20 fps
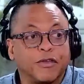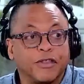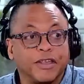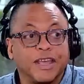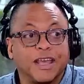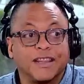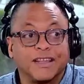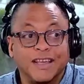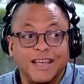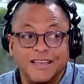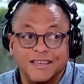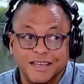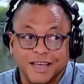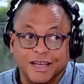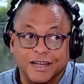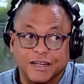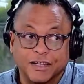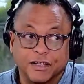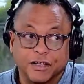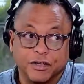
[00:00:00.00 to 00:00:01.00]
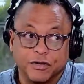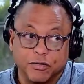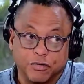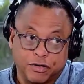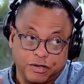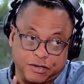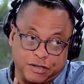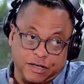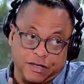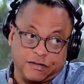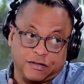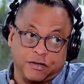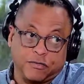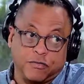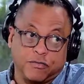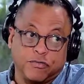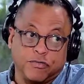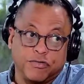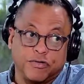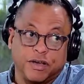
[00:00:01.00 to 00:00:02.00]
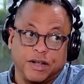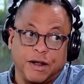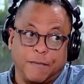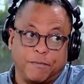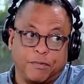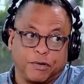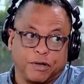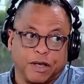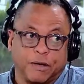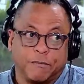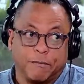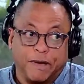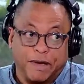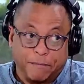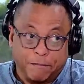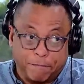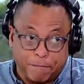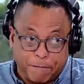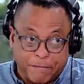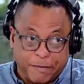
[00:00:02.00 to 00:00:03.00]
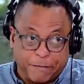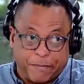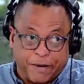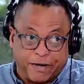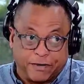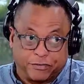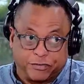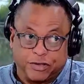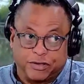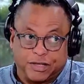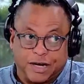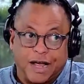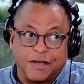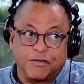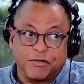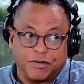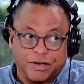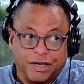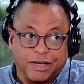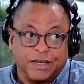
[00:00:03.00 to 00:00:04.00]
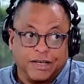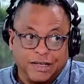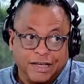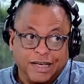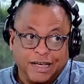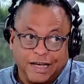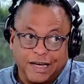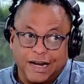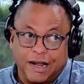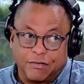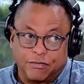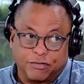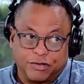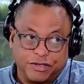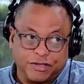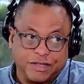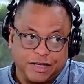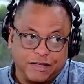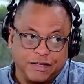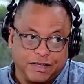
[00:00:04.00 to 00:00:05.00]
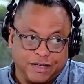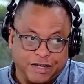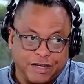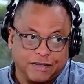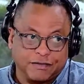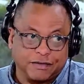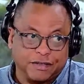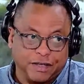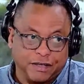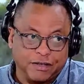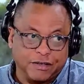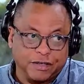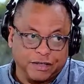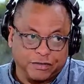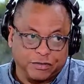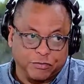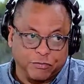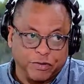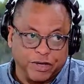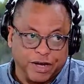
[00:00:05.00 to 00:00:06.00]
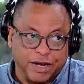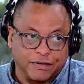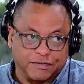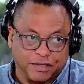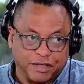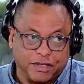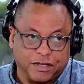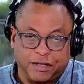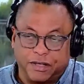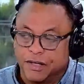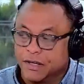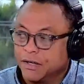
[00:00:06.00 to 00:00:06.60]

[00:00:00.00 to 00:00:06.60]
dije, dije Jenny y no quise decir Cucuyuela porque me, pareció extraño que en la noticia dijera, eh, estuviera así. Ella